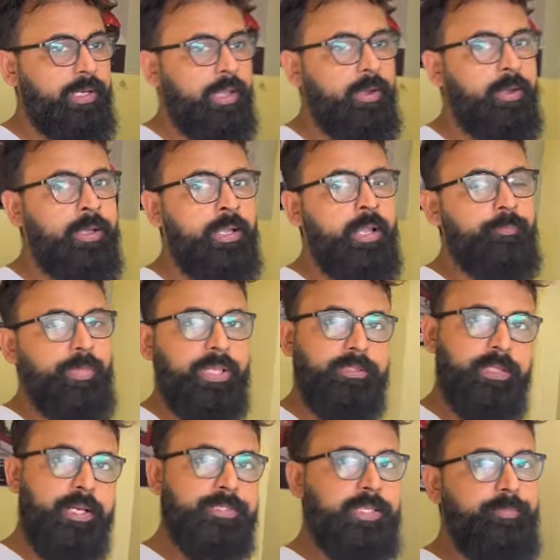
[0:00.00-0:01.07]
वाला है
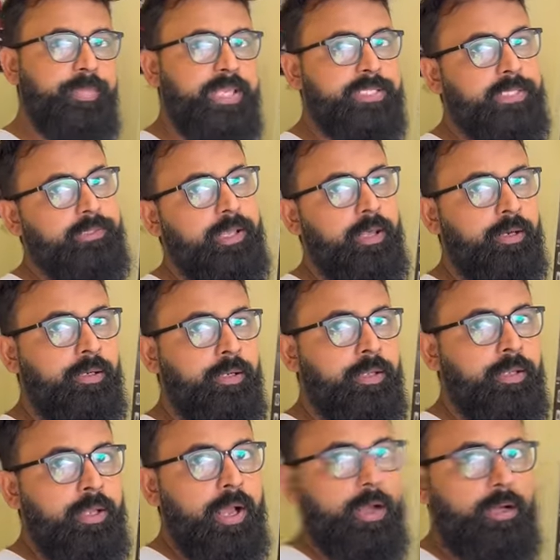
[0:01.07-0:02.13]
पंद्रह से बीस हजार
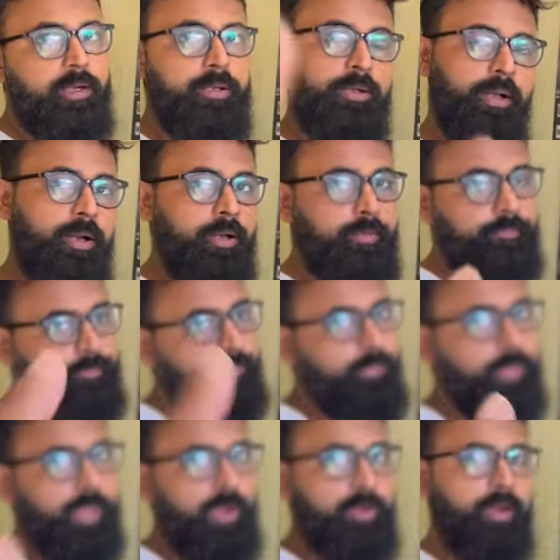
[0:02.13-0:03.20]
अच्छा एक गाड़ी है
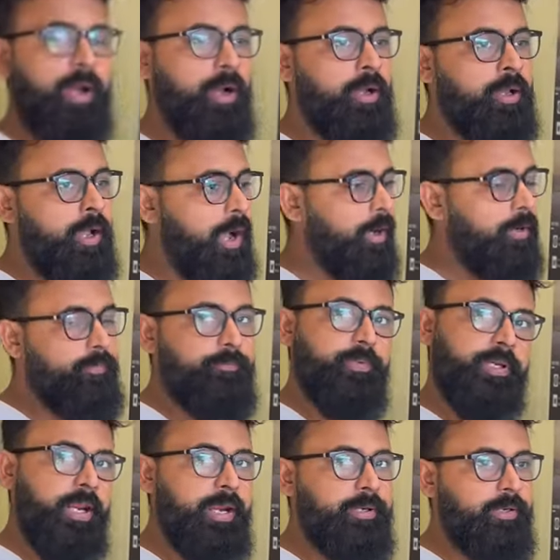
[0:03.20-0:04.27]
पंद्रह से बीस हाँ। हजार मिल जाएगा
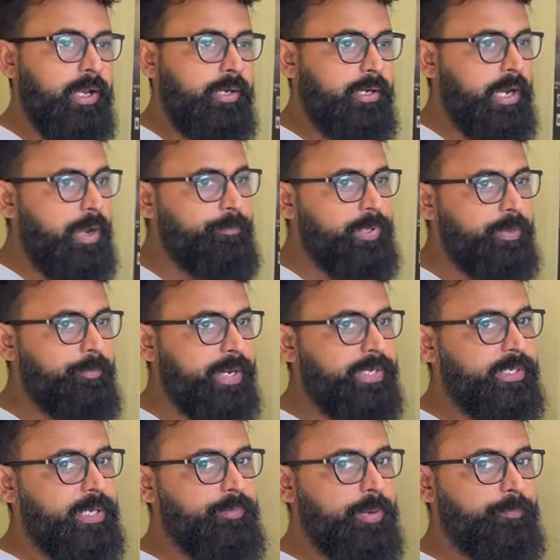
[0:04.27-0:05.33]
राइट से। अगर आपने
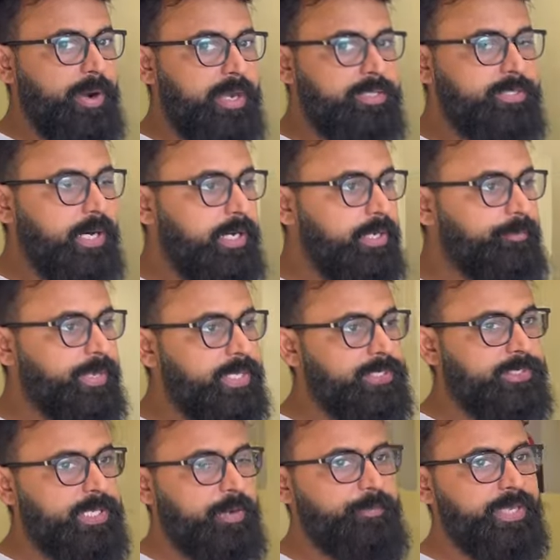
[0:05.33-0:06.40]
महीने में पांच गाड़ी बेच
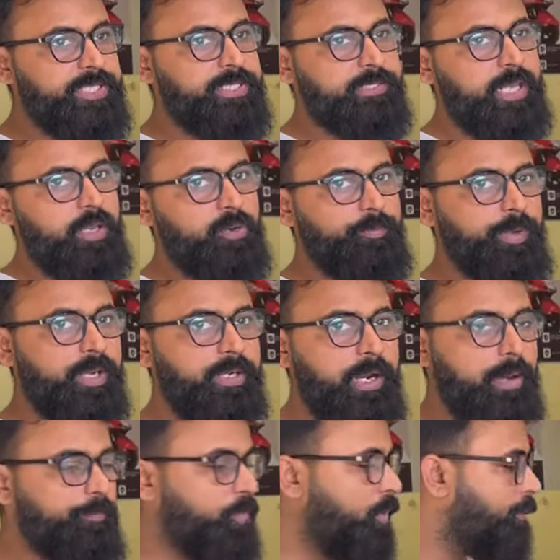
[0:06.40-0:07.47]
दिया बीस हम्म। हजार रूपए अगर
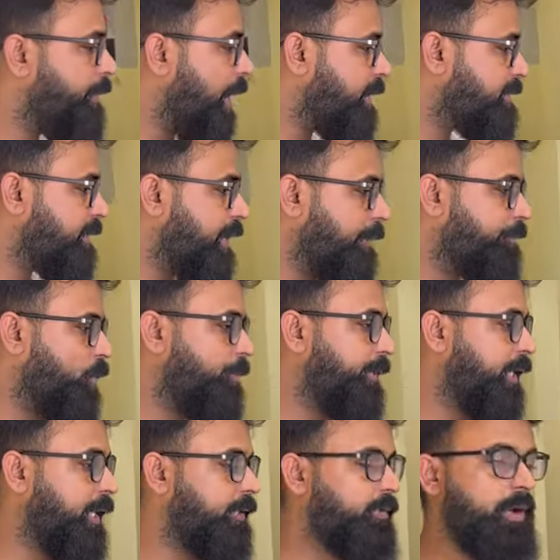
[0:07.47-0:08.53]
आपको मार्जिन आपको
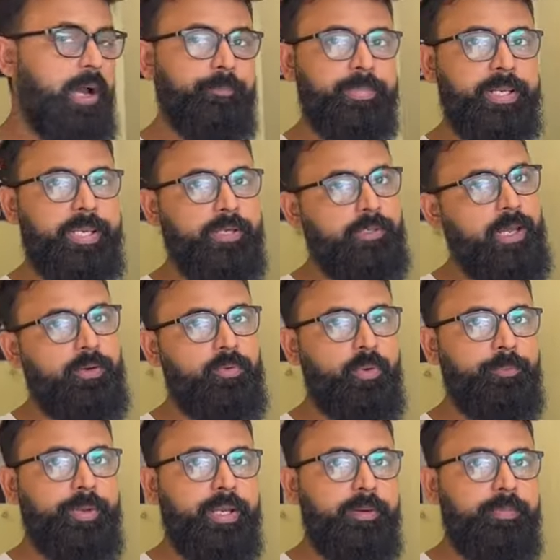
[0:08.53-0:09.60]
मिला तो आपने एक लाख
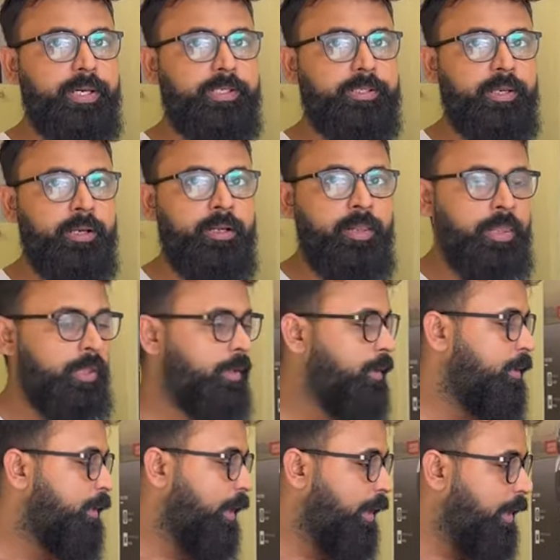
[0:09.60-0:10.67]
रुपए कमा लिया एक लाख
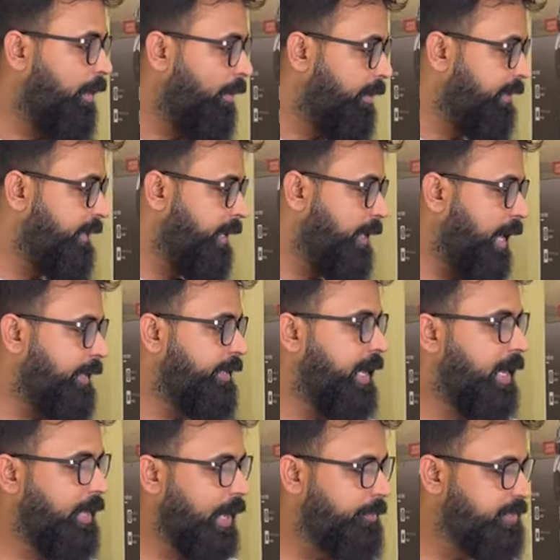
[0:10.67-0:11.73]
रुपए कमा हाँ, लिया और ये गाड़ियां
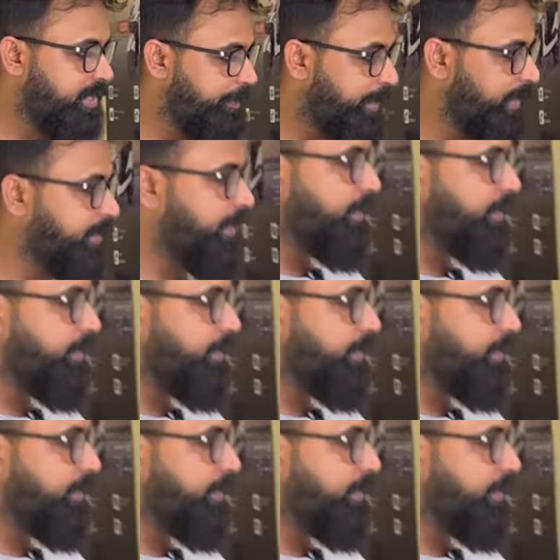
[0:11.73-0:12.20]
आराम से बिकती